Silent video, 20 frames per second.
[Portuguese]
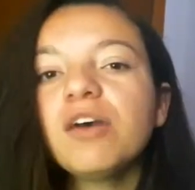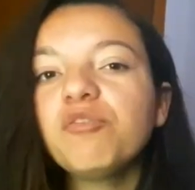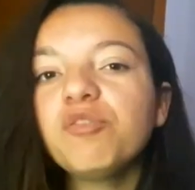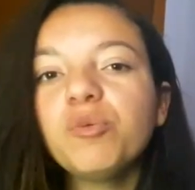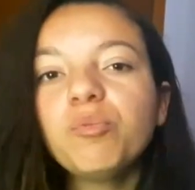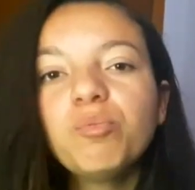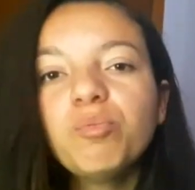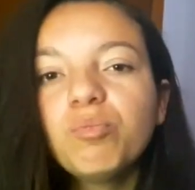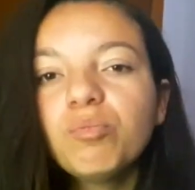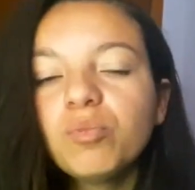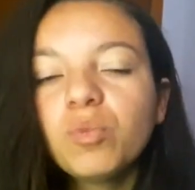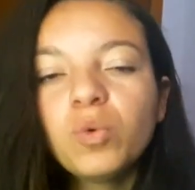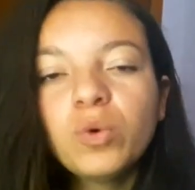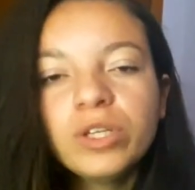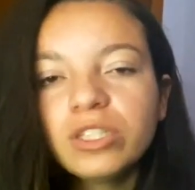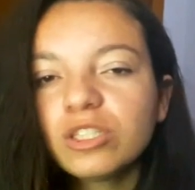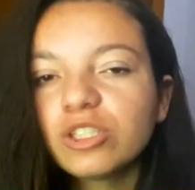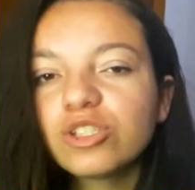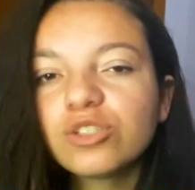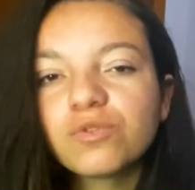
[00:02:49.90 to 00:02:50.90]
Vai haver
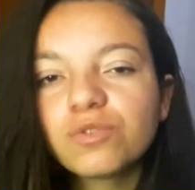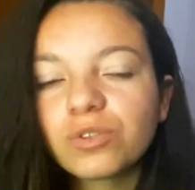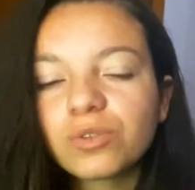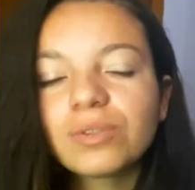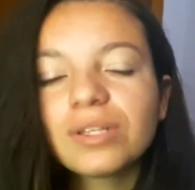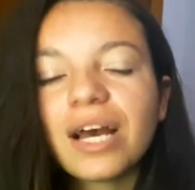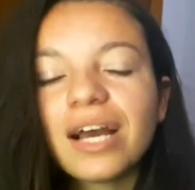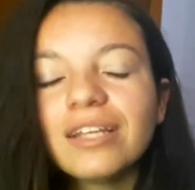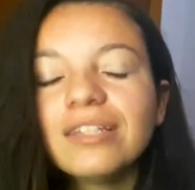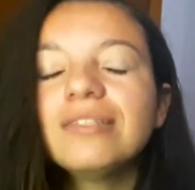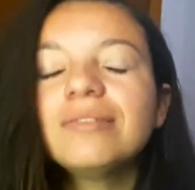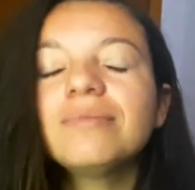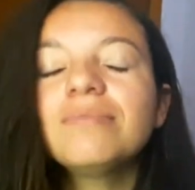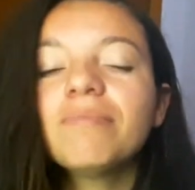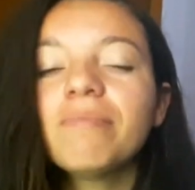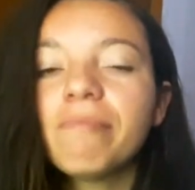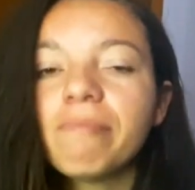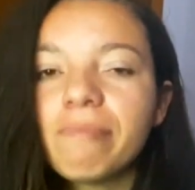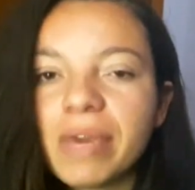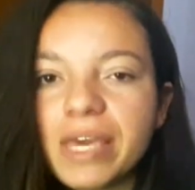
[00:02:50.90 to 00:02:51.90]
muitas dificuldades
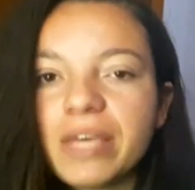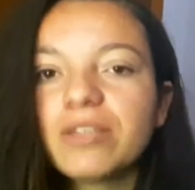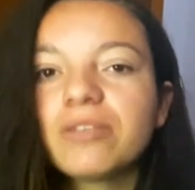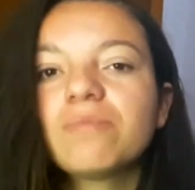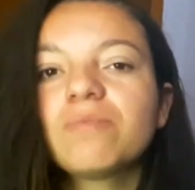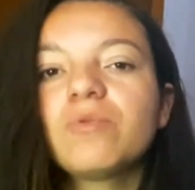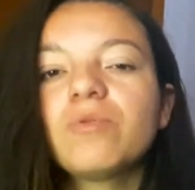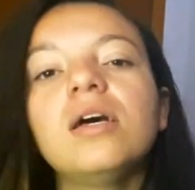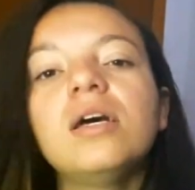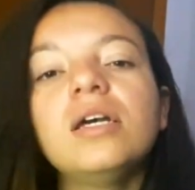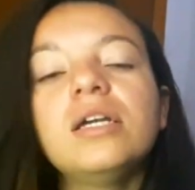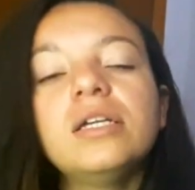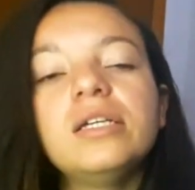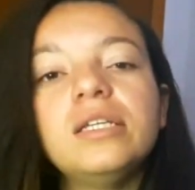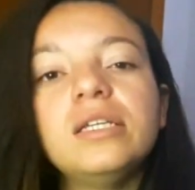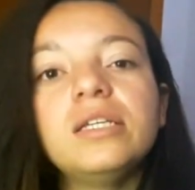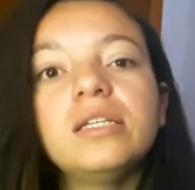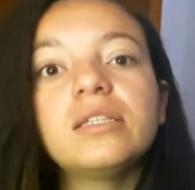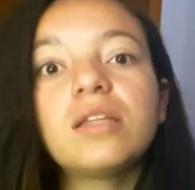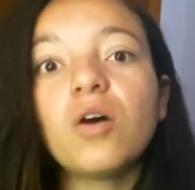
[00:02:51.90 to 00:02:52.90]
mesmo.
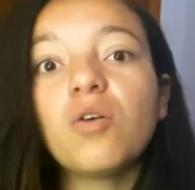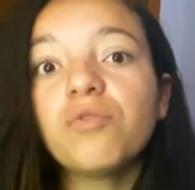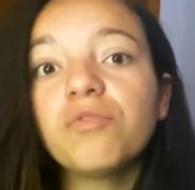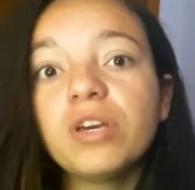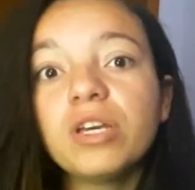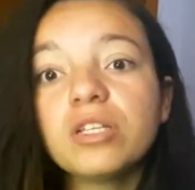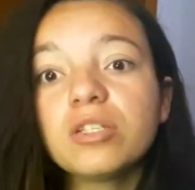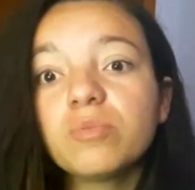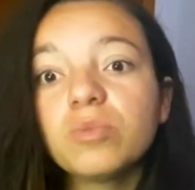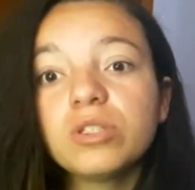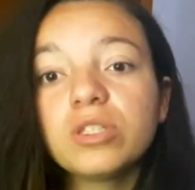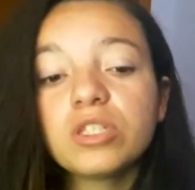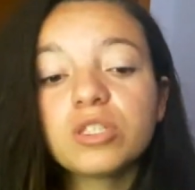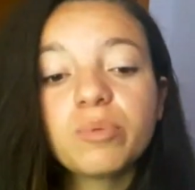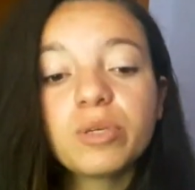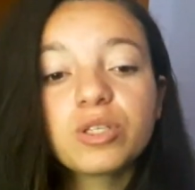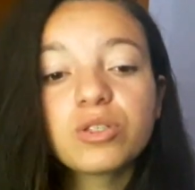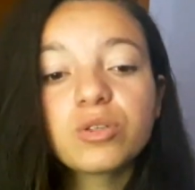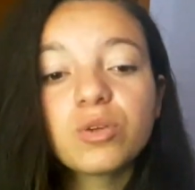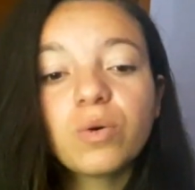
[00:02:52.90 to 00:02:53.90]
E talvez
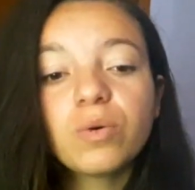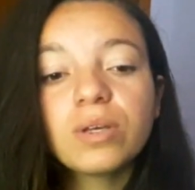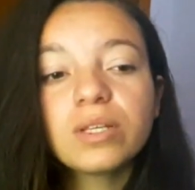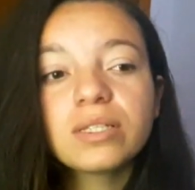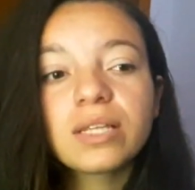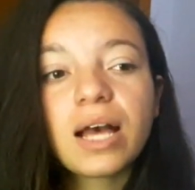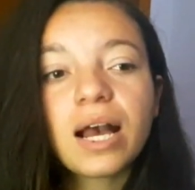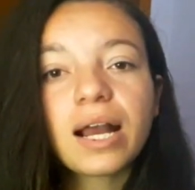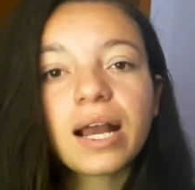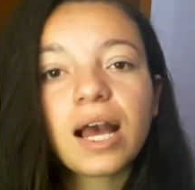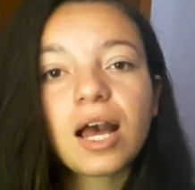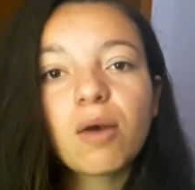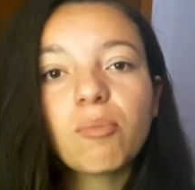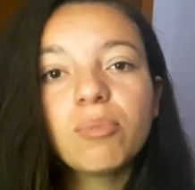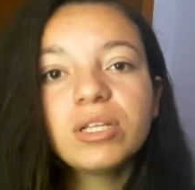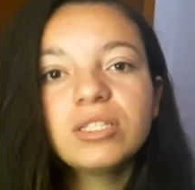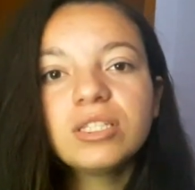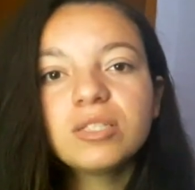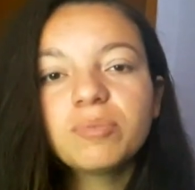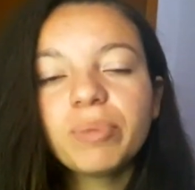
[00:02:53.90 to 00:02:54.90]
muitas pessoas
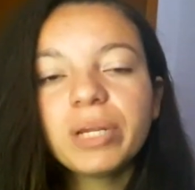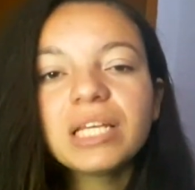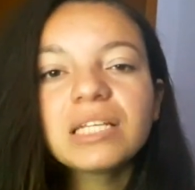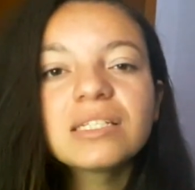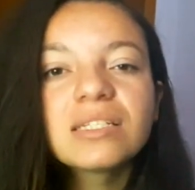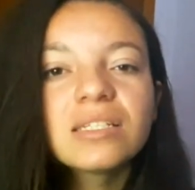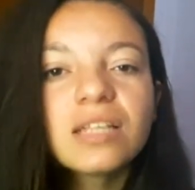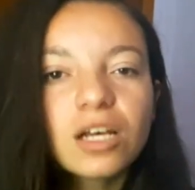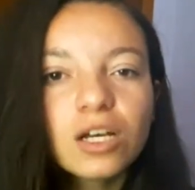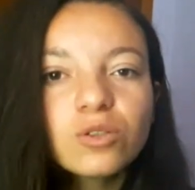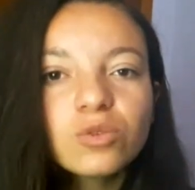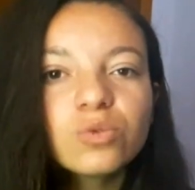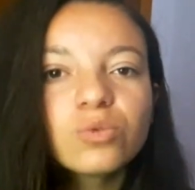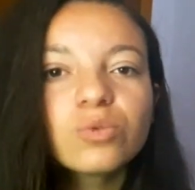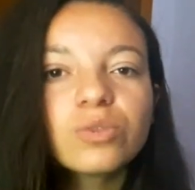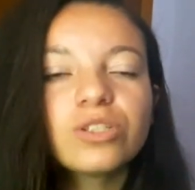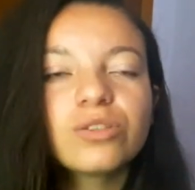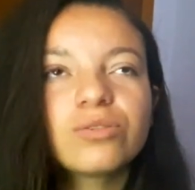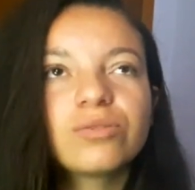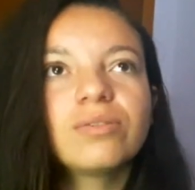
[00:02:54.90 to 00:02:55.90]
acabam
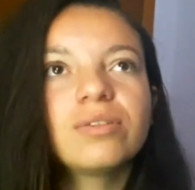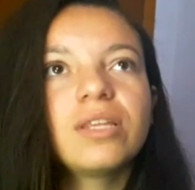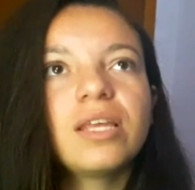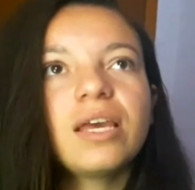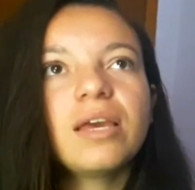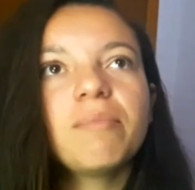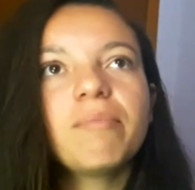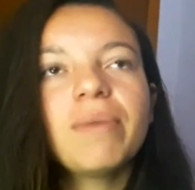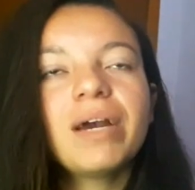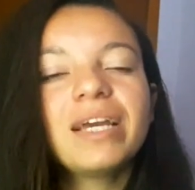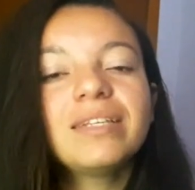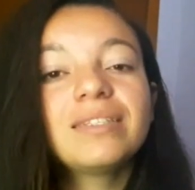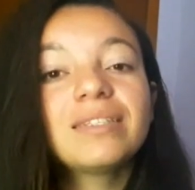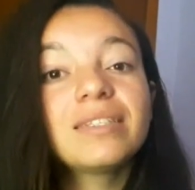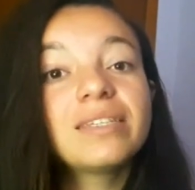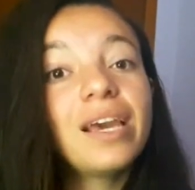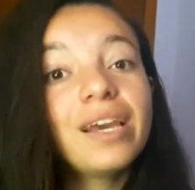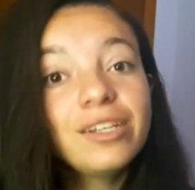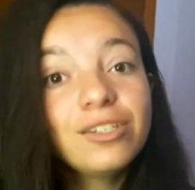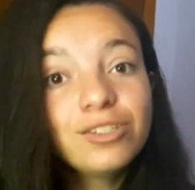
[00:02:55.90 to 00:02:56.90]
desprezando isso, né? Mas
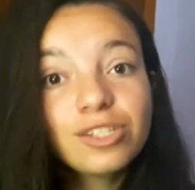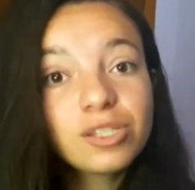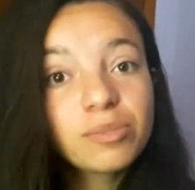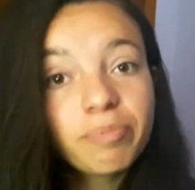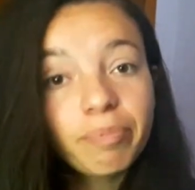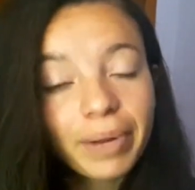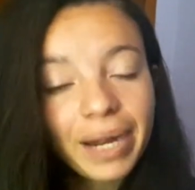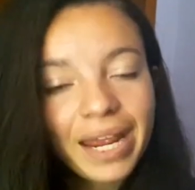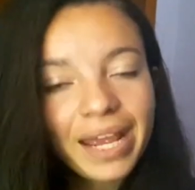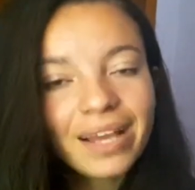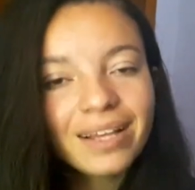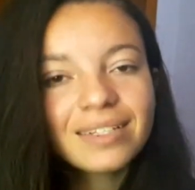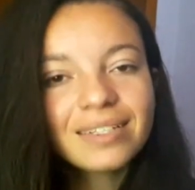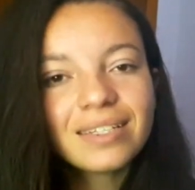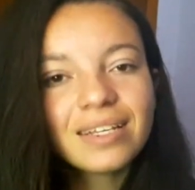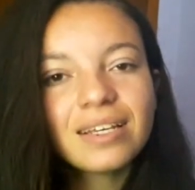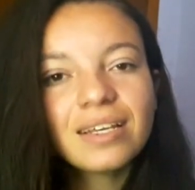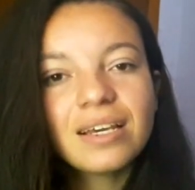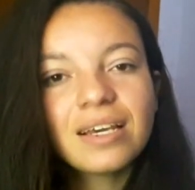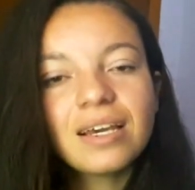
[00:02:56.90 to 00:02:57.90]
quem
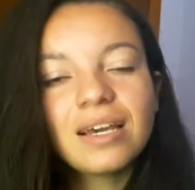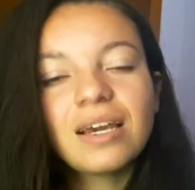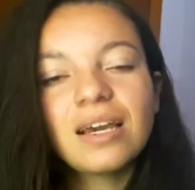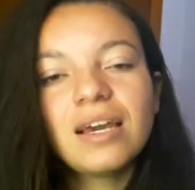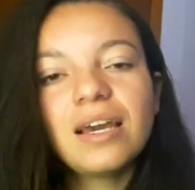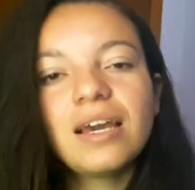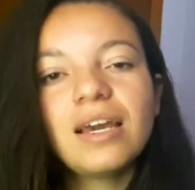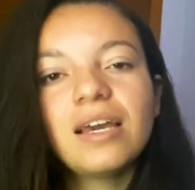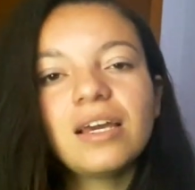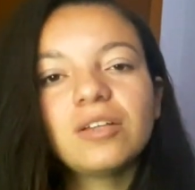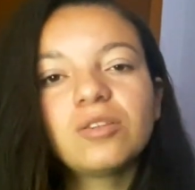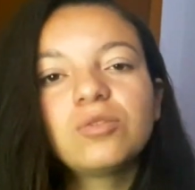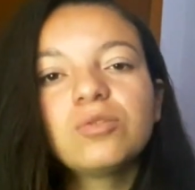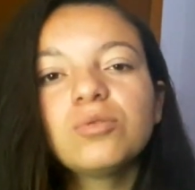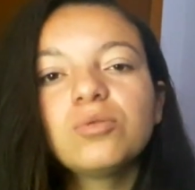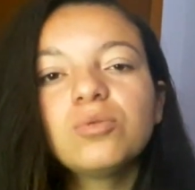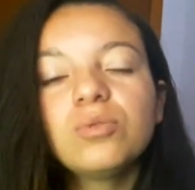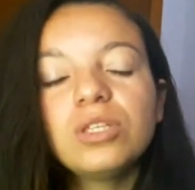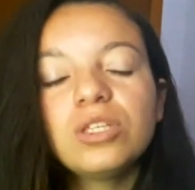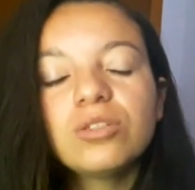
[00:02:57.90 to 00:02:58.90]
despreza é,
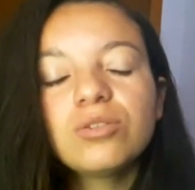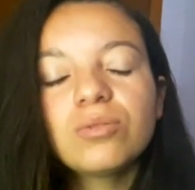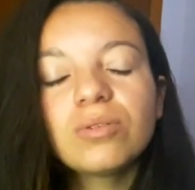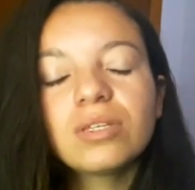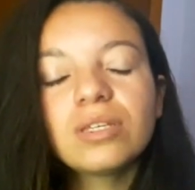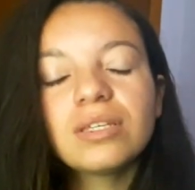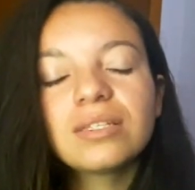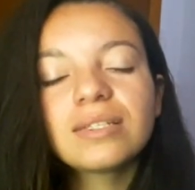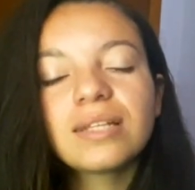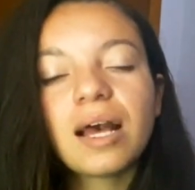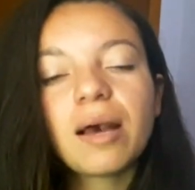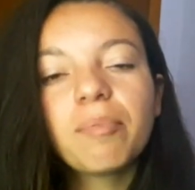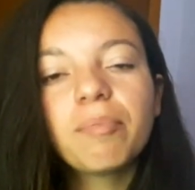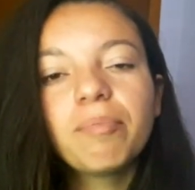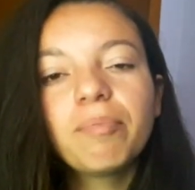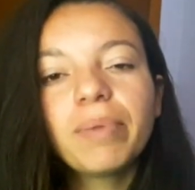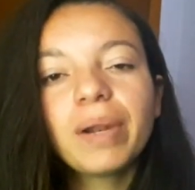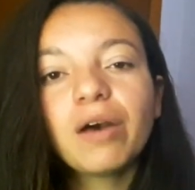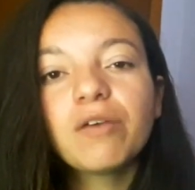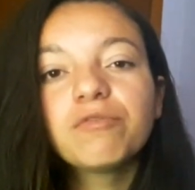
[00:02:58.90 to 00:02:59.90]
tudo isso que
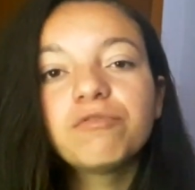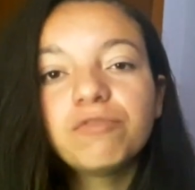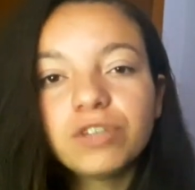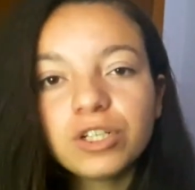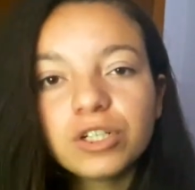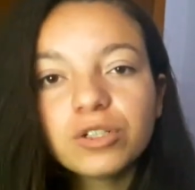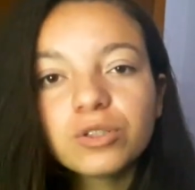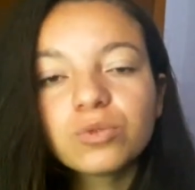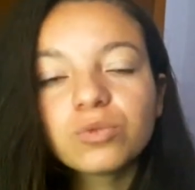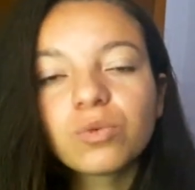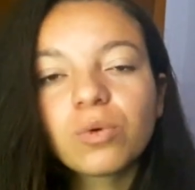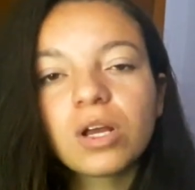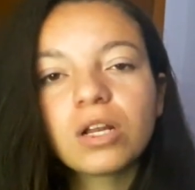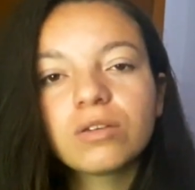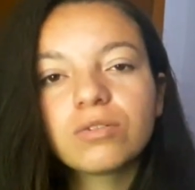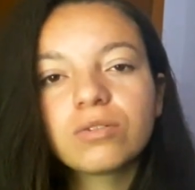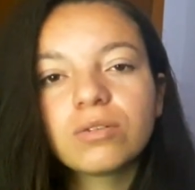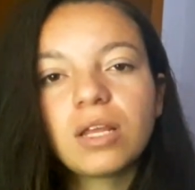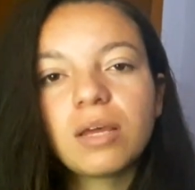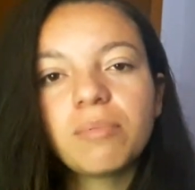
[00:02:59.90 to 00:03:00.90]
está para vir num
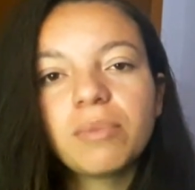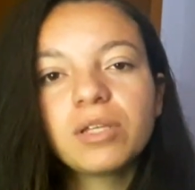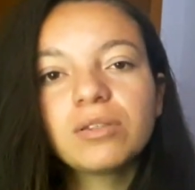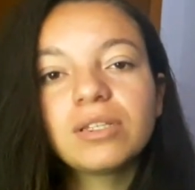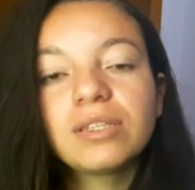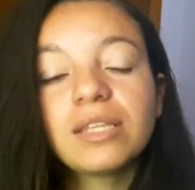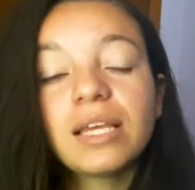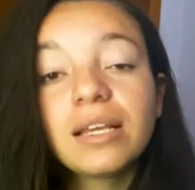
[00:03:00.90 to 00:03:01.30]
relacionamento que